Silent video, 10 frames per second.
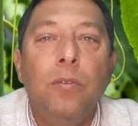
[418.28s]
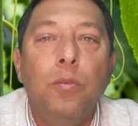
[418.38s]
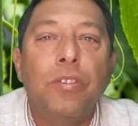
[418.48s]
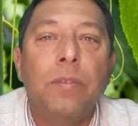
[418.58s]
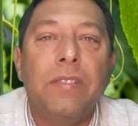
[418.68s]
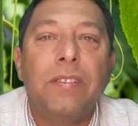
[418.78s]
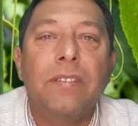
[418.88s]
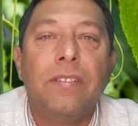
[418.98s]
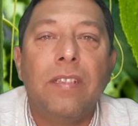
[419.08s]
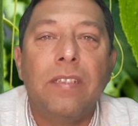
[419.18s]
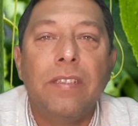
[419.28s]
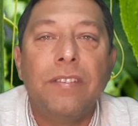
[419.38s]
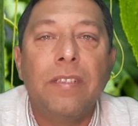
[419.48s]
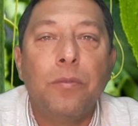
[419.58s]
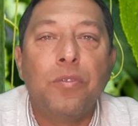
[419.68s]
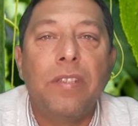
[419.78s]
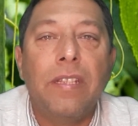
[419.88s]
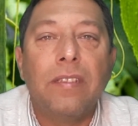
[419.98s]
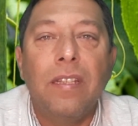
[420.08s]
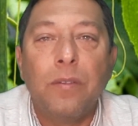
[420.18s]
uzamasını sağlayacak
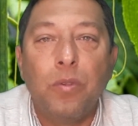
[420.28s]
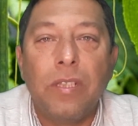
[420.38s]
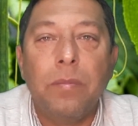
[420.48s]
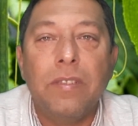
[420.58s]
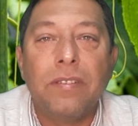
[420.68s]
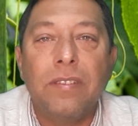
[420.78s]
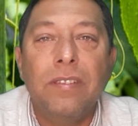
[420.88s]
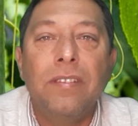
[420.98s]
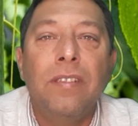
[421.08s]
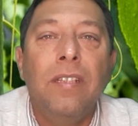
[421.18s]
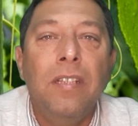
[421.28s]
düzenekler kurabilirsiniz.